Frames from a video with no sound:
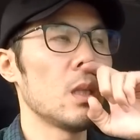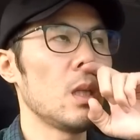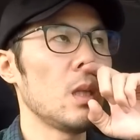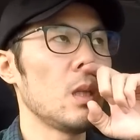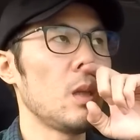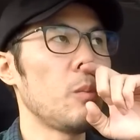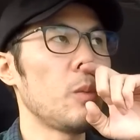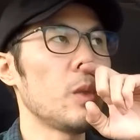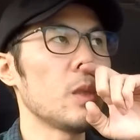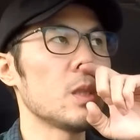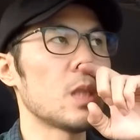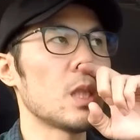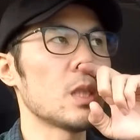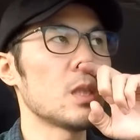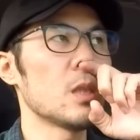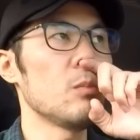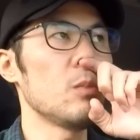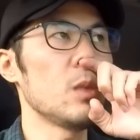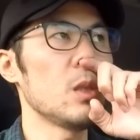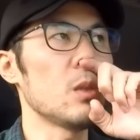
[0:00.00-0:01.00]
らやっぱり写
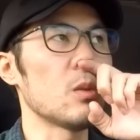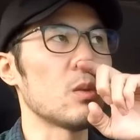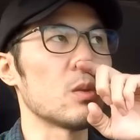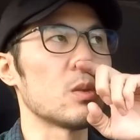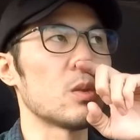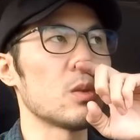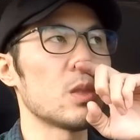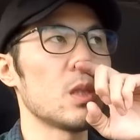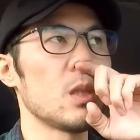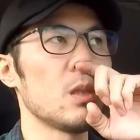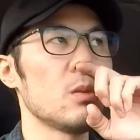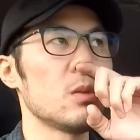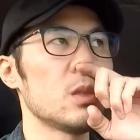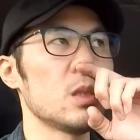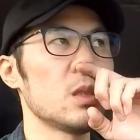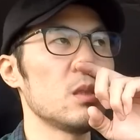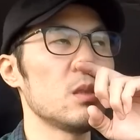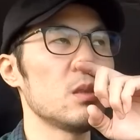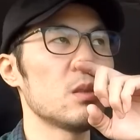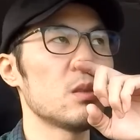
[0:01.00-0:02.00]
真見ると女性の
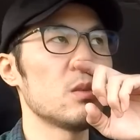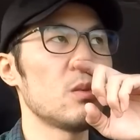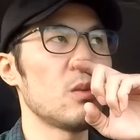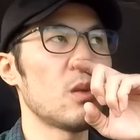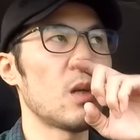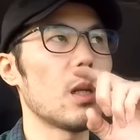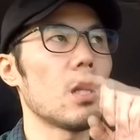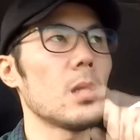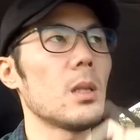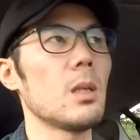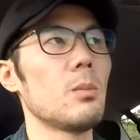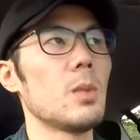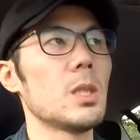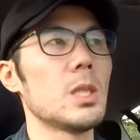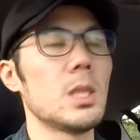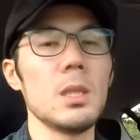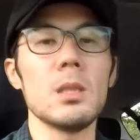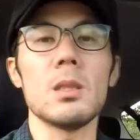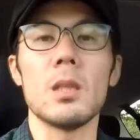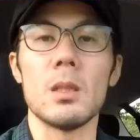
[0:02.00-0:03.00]
じの体、まあ、
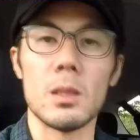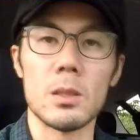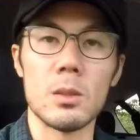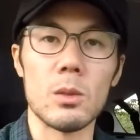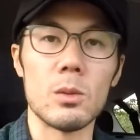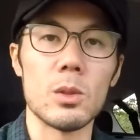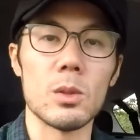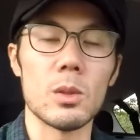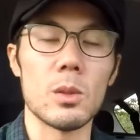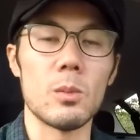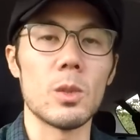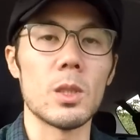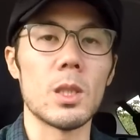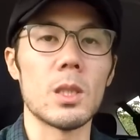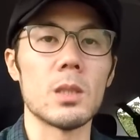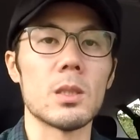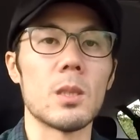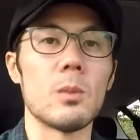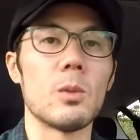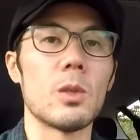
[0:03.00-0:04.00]
人体ですよ女性も
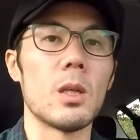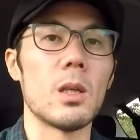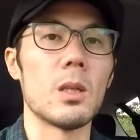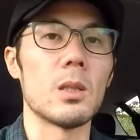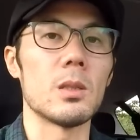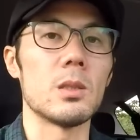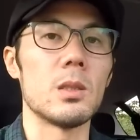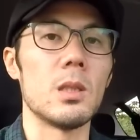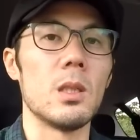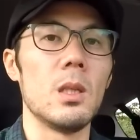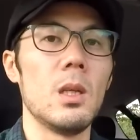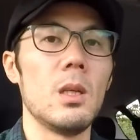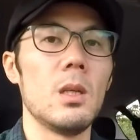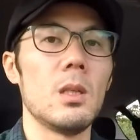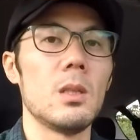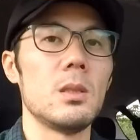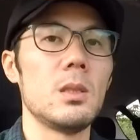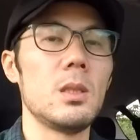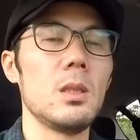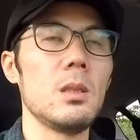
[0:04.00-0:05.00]
男性も変わらずに
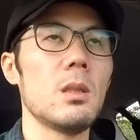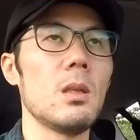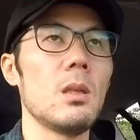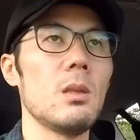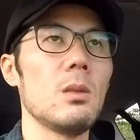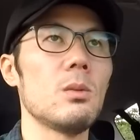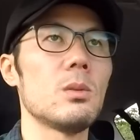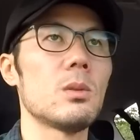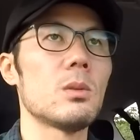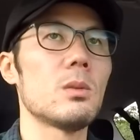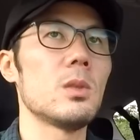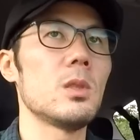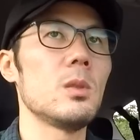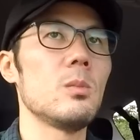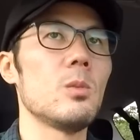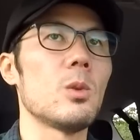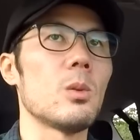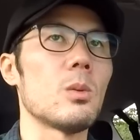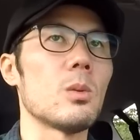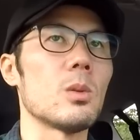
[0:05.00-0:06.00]
人体を美しい
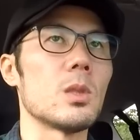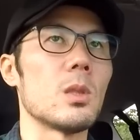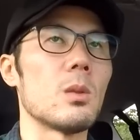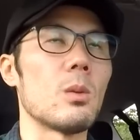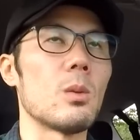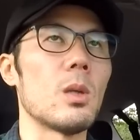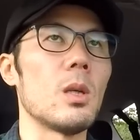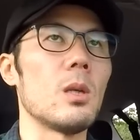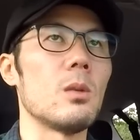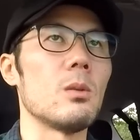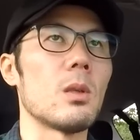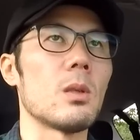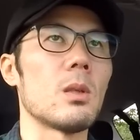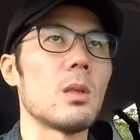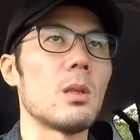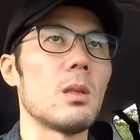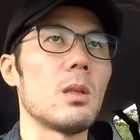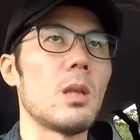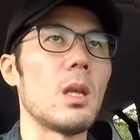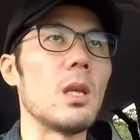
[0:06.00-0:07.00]
ものとして捉える
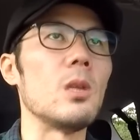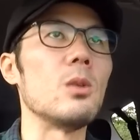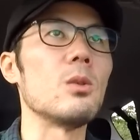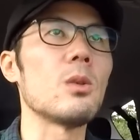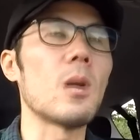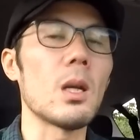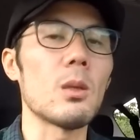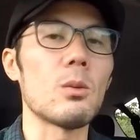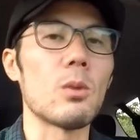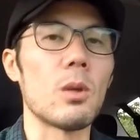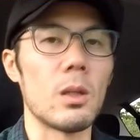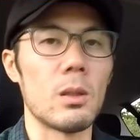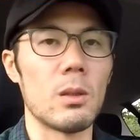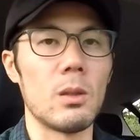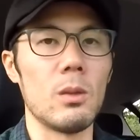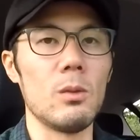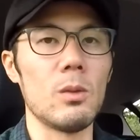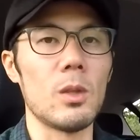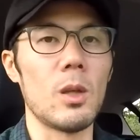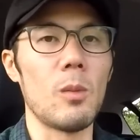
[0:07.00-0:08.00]
ているかとかっ
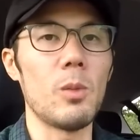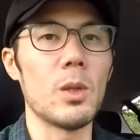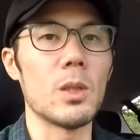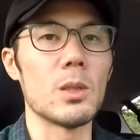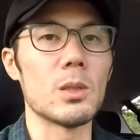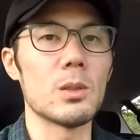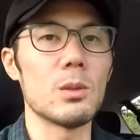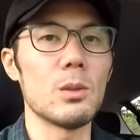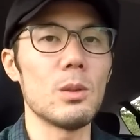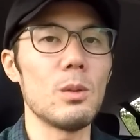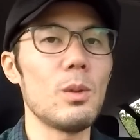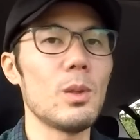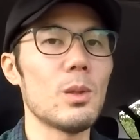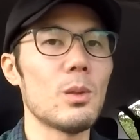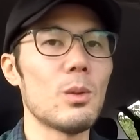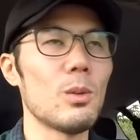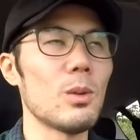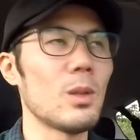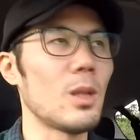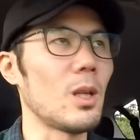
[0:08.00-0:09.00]
ていうのはやっぱりそれは
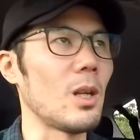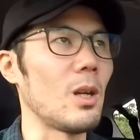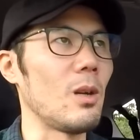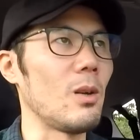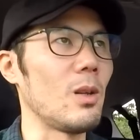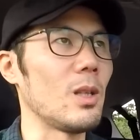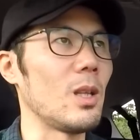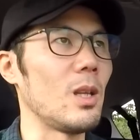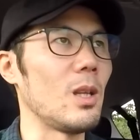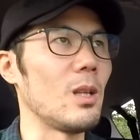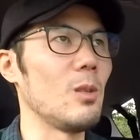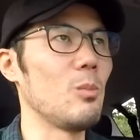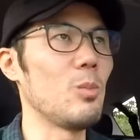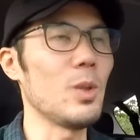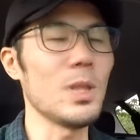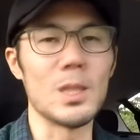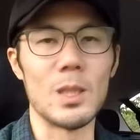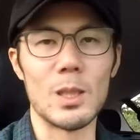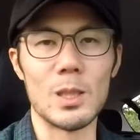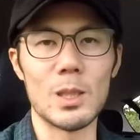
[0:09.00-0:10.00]
撮った側で一
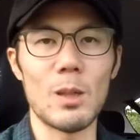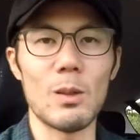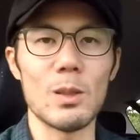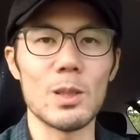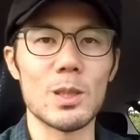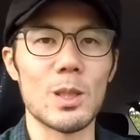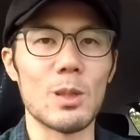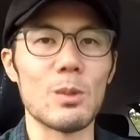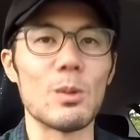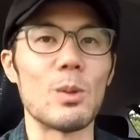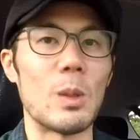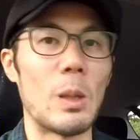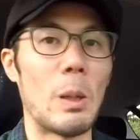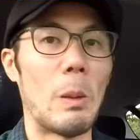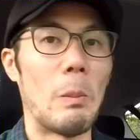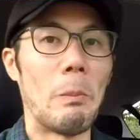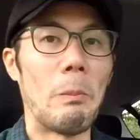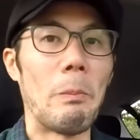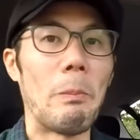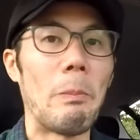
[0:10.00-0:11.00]
発で伝わっちゃうの
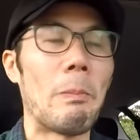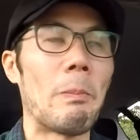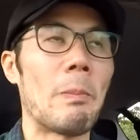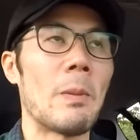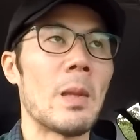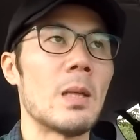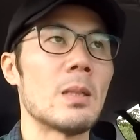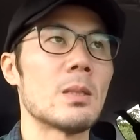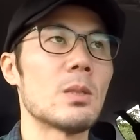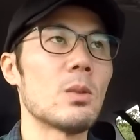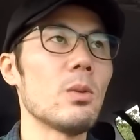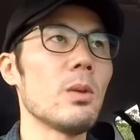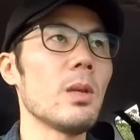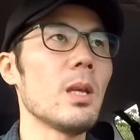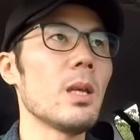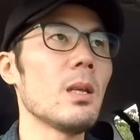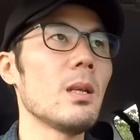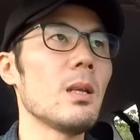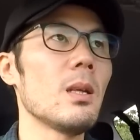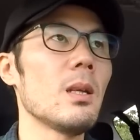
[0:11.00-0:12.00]
でその
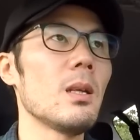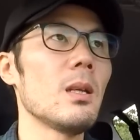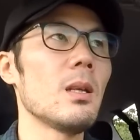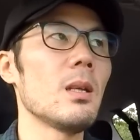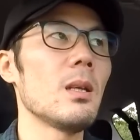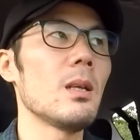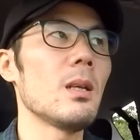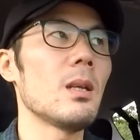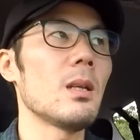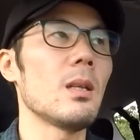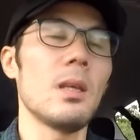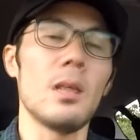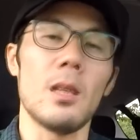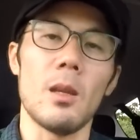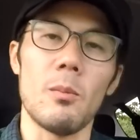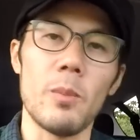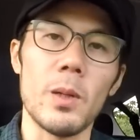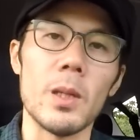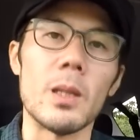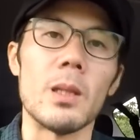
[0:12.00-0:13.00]
辺がね
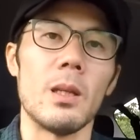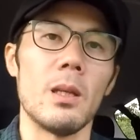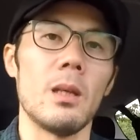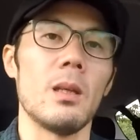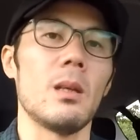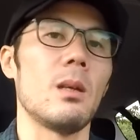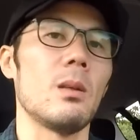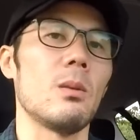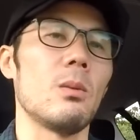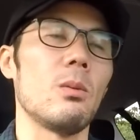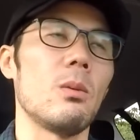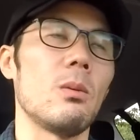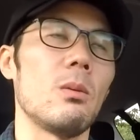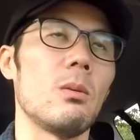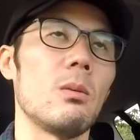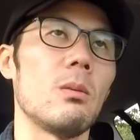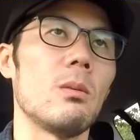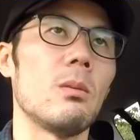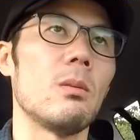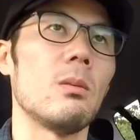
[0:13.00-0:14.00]
やっぱりねあ
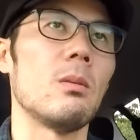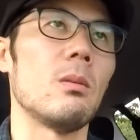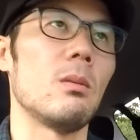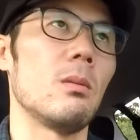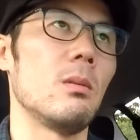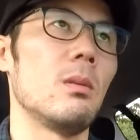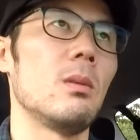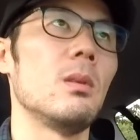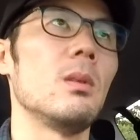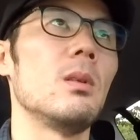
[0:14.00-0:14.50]
のー